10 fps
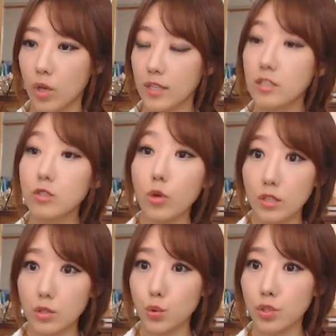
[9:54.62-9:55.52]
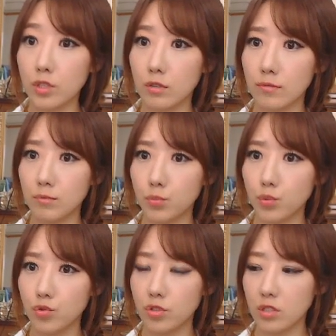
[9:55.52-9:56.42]
되지도 않는 소리 이런
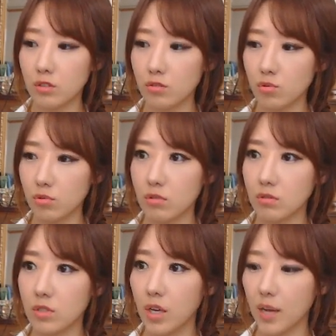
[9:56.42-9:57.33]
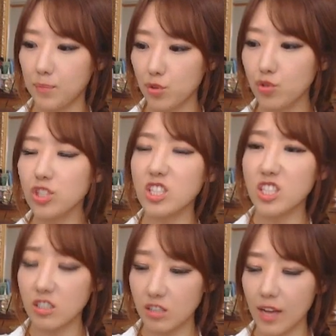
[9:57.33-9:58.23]
병신 같은 속배 아
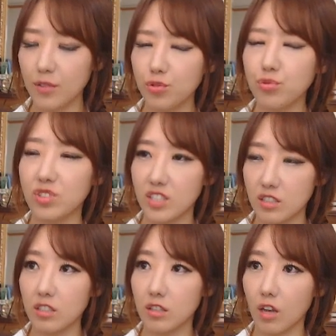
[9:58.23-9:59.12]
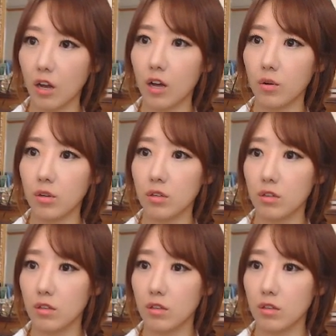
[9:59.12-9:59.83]
병신이라는 단어도 니들한테 아까워